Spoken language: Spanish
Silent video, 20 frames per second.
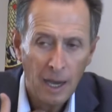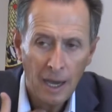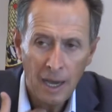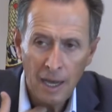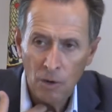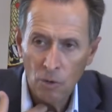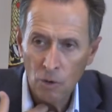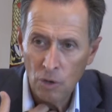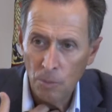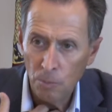
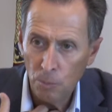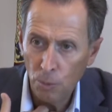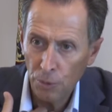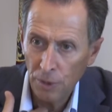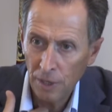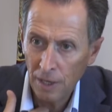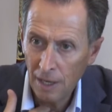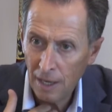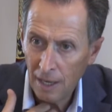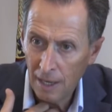a lo que
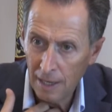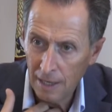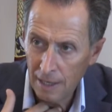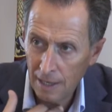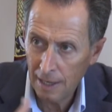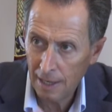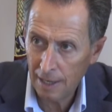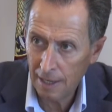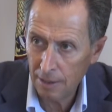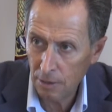
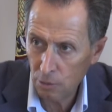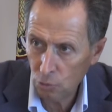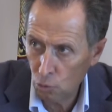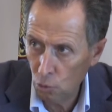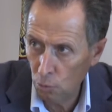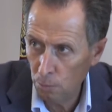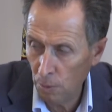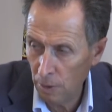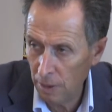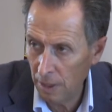pudiera
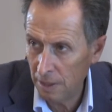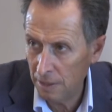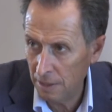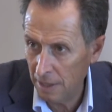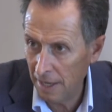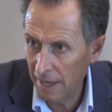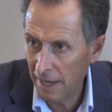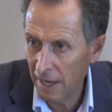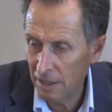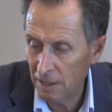suponer
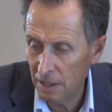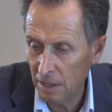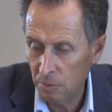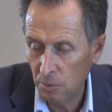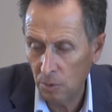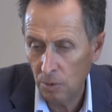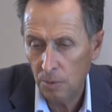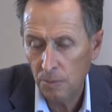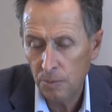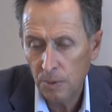de
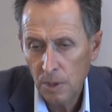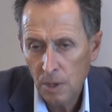negativo